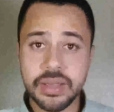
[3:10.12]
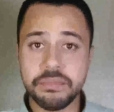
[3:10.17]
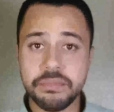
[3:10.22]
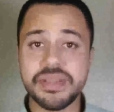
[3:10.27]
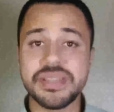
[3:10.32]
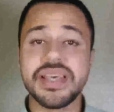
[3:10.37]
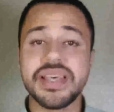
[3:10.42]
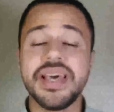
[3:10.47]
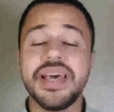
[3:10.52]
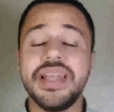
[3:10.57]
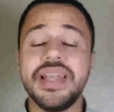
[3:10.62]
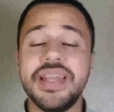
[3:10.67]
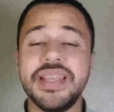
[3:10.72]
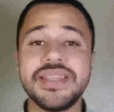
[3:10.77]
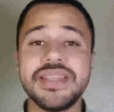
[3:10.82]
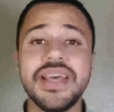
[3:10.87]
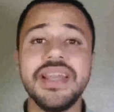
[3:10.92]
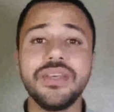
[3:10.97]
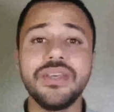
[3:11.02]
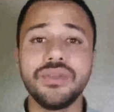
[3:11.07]
بس
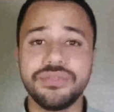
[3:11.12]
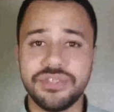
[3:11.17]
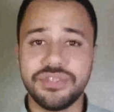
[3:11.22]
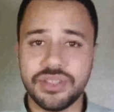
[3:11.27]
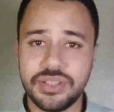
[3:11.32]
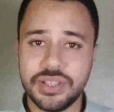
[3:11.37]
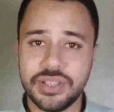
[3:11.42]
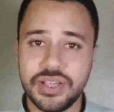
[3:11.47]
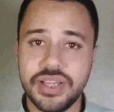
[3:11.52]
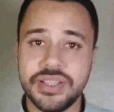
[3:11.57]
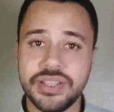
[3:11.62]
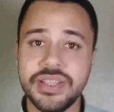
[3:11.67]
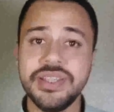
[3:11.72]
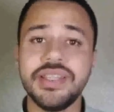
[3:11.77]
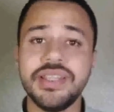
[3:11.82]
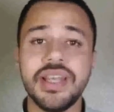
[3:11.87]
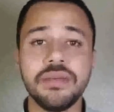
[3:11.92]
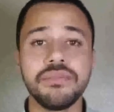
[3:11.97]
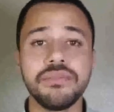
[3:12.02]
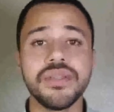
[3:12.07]
لذلك يفضل ان
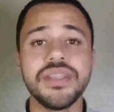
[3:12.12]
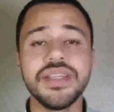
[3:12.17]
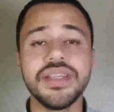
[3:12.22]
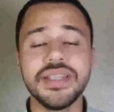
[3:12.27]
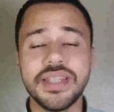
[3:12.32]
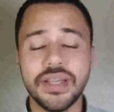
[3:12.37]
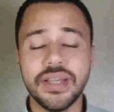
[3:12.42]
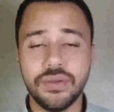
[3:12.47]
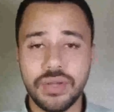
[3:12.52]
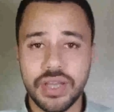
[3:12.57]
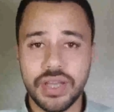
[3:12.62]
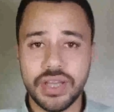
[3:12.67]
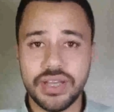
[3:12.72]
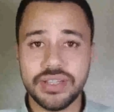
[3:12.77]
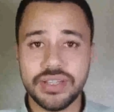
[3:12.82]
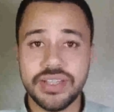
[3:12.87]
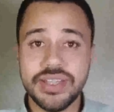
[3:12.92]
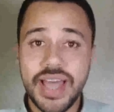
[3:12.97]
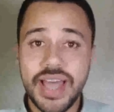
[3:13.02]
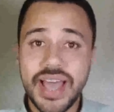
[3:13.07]
انت لما تيجي تاكل
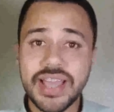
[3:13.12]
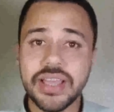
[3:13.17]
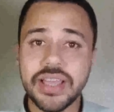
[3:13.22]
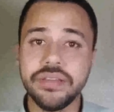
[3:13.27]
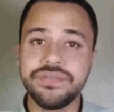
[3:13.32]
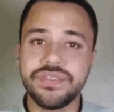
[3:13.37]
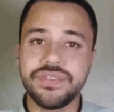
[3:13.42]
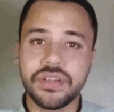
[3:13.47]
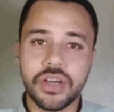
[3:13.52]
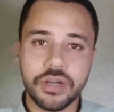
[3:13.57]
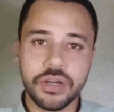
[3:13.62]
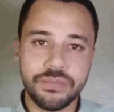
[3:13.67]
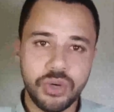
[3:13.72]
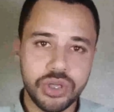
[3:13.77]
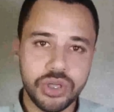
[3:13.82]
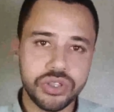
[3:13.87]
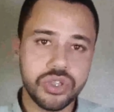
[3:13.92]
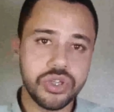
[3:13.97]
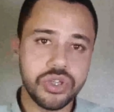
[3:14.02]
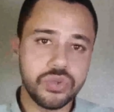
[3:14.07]
اكل تتحكم في
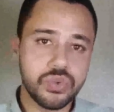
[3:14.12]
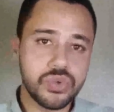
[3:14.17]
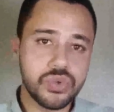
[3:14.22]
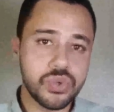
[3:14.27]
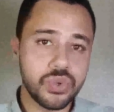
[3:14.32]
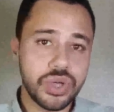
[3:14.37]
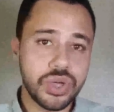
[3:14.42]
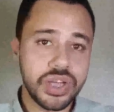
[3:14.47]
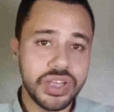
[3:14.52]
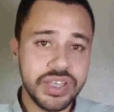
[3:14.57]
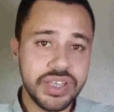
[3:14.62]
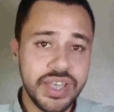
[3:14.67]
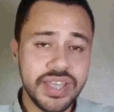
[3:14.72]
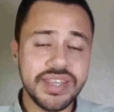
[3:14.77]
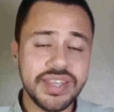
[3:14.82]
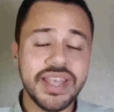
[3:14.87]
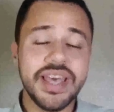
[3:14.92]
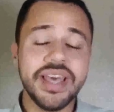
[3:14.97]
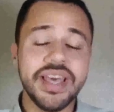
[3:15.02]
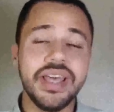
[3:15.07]
الكربوهيدرات
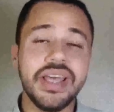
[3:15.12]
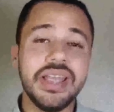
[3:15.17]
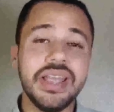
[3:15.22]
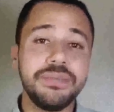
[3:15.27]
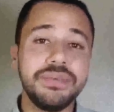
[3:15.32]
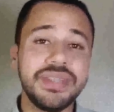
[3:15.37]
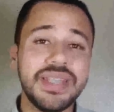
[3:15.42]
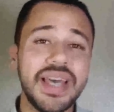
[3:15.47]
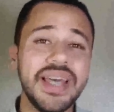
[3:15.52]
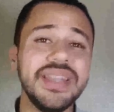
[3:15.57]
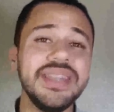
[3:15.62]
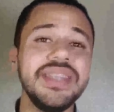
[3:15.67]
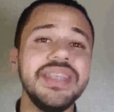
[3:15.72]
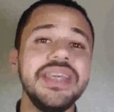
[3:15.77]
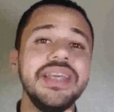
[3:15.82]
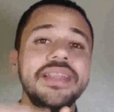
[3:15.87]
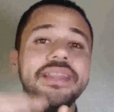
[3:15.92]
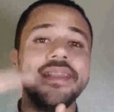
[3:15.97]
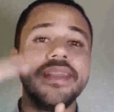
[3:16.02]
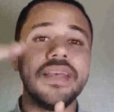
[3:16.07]
والسكريات اللي
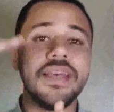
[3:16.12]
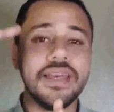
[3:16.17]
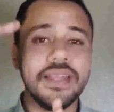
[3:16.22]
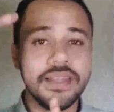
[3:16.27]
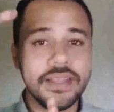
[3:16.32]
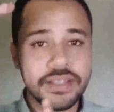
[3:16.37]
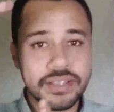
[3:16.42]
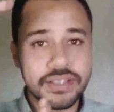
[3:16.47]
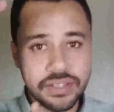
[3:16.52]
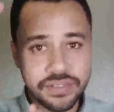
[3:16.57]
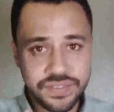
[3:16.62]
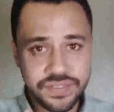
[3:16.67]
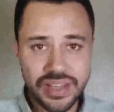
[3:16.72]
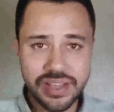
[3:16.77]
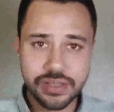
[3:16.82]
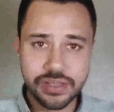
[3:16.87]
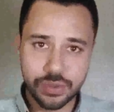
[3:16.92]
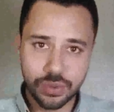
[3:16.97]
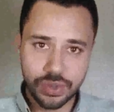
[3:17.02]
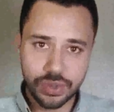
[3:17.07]
بتؤدي لارتفاع
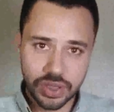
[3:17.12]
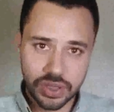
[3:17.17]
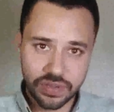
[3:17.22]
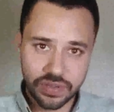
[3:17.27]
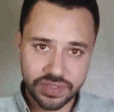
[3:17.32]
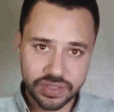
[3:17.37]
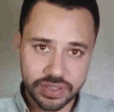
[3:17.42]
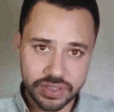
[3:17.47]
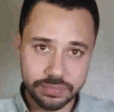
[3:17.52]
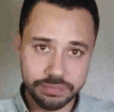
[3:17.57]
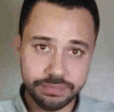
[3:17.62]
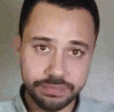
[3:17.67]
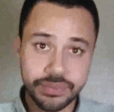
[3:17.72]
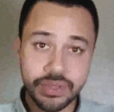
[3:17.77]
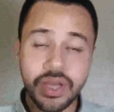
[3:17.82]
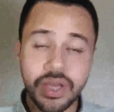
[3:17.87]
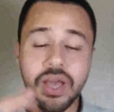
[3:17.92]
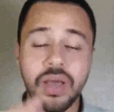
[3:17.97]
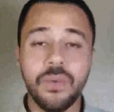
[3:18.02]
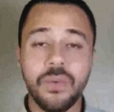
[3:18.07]
السكر اللي في الدم
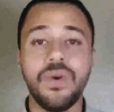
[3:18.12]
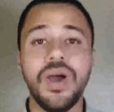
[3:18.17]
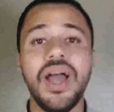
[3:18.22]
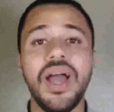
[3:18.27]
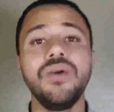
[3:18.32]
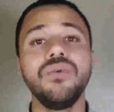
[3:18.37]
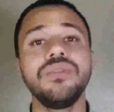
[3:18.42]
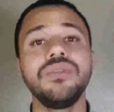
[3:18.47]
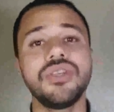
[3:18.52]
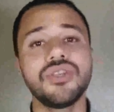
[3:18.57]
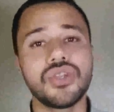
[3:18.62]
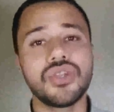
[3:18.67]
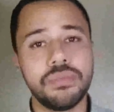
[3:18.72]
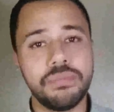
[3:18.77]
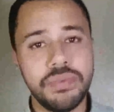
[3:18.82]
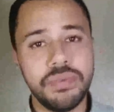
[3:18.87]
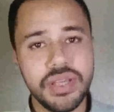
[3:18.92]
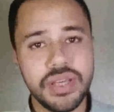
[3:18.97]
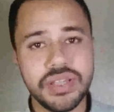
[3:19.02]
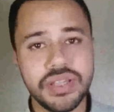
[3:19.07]
وحاول تشرب
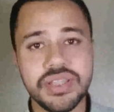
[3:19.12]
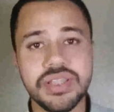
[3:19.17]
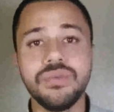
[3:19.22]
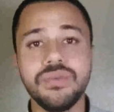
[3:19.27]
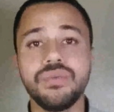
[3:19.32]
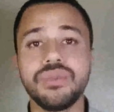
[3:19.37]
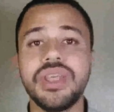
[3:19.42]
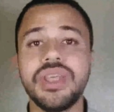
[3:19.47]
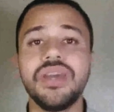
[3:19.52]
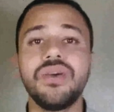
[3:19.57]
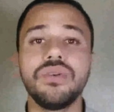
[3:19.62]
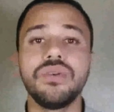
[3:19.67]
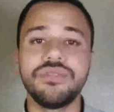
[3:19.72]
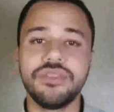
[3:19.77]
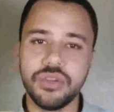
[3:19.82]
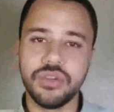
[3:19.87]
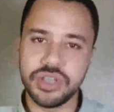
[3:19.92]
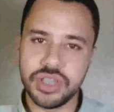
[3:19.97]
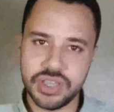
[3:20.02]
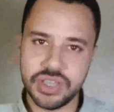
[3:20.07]
ميه كتير وتاكل
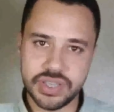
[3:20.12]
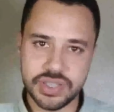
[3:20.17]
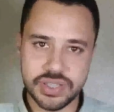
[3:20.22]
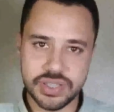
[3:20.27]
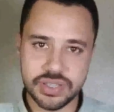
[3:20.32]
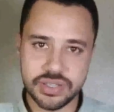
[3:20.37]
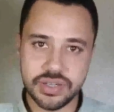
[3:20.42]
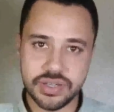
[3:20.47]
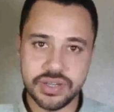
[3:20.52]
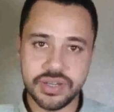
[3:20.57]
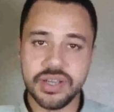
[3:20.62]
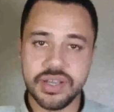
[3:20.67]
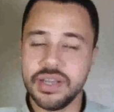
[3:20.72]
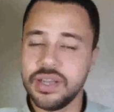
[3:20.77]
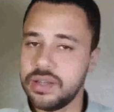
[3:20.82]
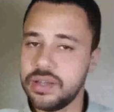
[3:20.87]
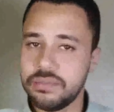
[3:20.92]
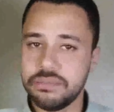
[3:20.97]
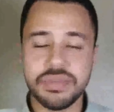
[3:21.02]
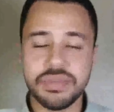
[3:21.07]
فواكه كتير
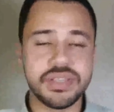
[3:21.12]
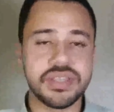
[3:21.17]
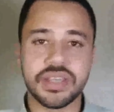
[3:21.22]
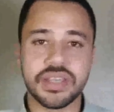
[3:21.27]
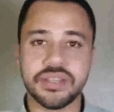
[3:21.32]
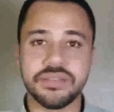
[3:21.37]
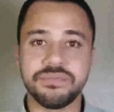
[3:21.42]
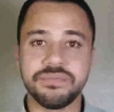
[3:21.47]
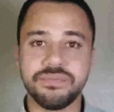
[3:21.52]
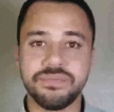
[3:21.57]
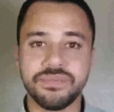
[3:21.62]
بس كده